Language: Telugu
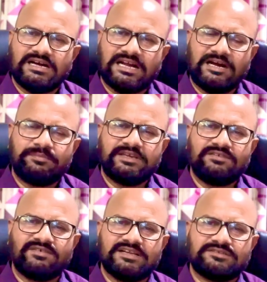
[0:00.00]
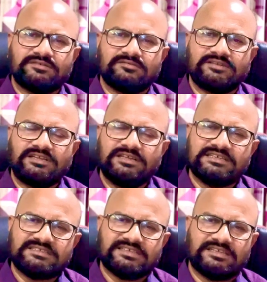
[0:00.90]
కాపీ ఇవ్వాల్సి ఉంటుంది
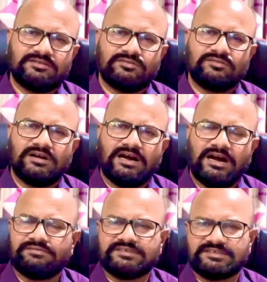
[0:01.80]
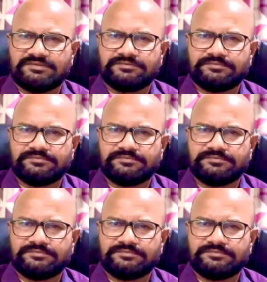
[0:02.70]
సదరు ఆఫీసర్